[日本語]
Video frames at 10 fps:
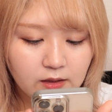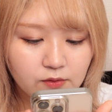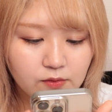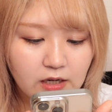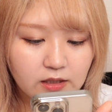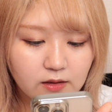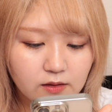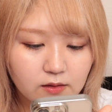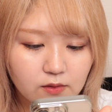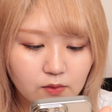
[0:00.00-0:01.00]
フラッ
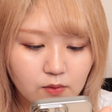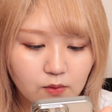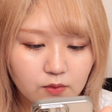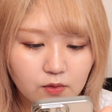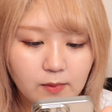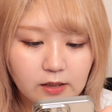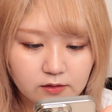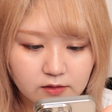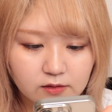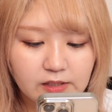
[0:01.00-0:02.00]

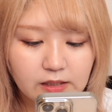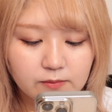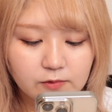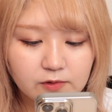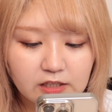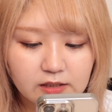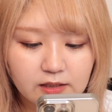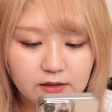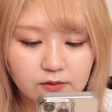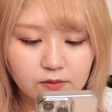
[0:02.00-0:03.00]
トトートバッグ、チャームがつ
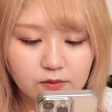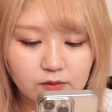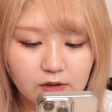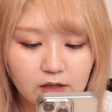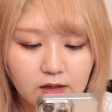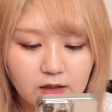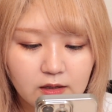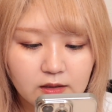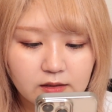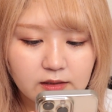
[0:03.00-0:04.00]
けるところが
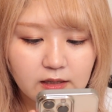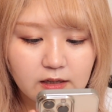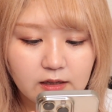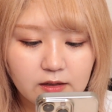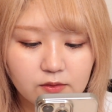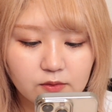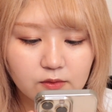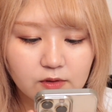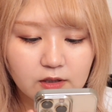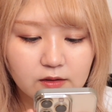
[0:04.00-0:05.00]
つけられると
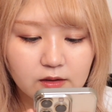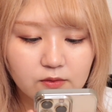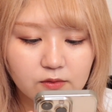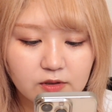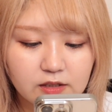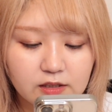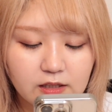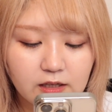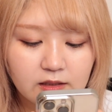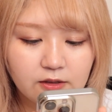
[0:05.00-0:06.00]
ころがあるから、こういう感じ
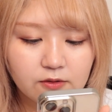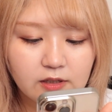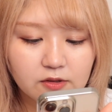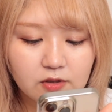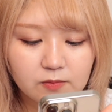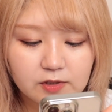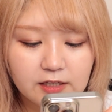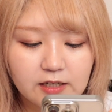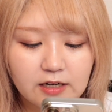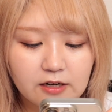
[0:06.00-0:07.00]
でキーホルダーとかもつ
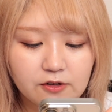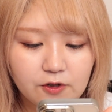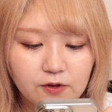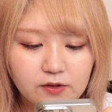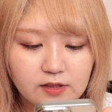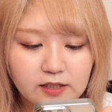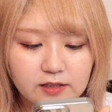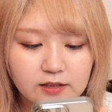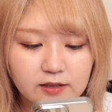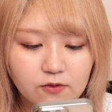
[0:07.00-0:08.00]
けられるよってやつ
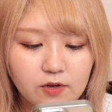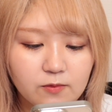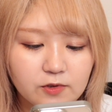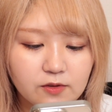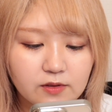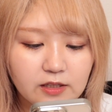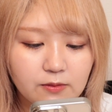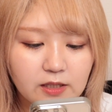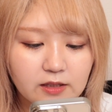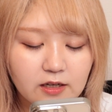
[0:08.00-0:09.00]
ですね。これもそんなに
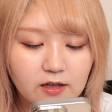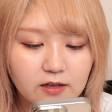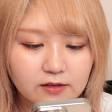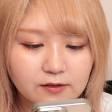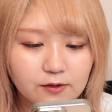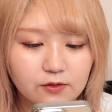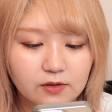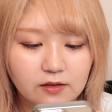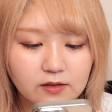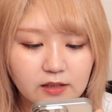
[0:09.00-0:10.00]
ファンタ感が強く
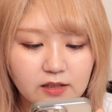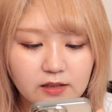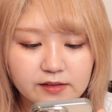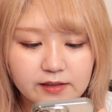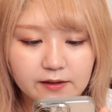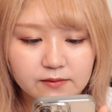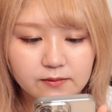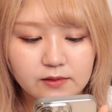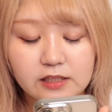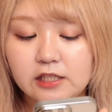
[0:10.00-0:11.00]
なくていいですね。
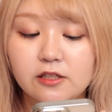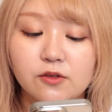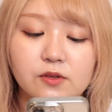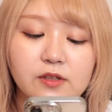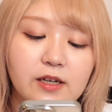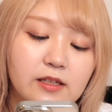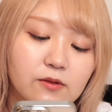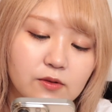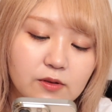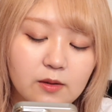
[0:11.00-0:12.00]
日常使い
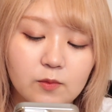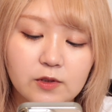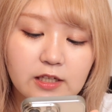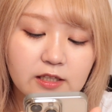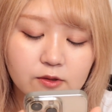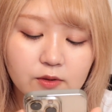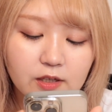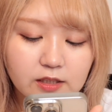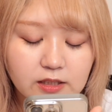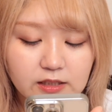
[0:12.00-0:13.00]
というかもうできそうな
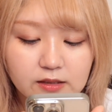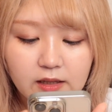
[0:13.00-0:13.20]
感じ